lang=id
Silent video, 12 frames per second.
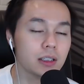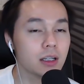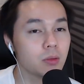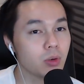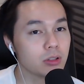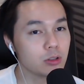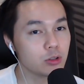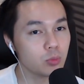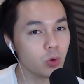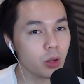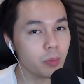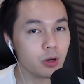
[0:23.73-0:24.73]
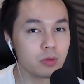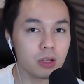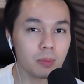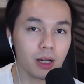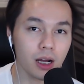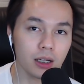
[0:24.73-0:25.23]
Jadi buat tuh semua yang baru
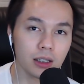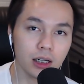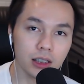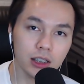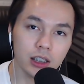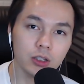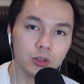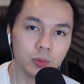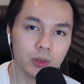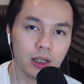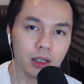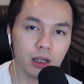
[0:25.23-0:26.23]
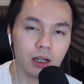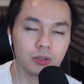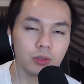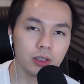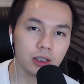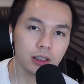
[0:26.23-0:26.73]
pertama kali ngeliat ini YouTube channel
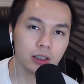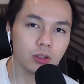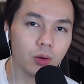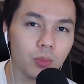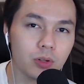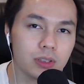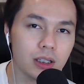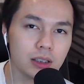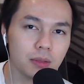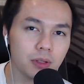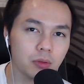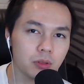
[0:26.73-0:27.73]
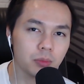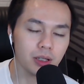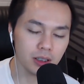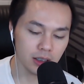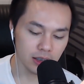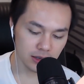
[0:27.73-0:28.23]
langsung aja klik tombol subscribe teman-teman.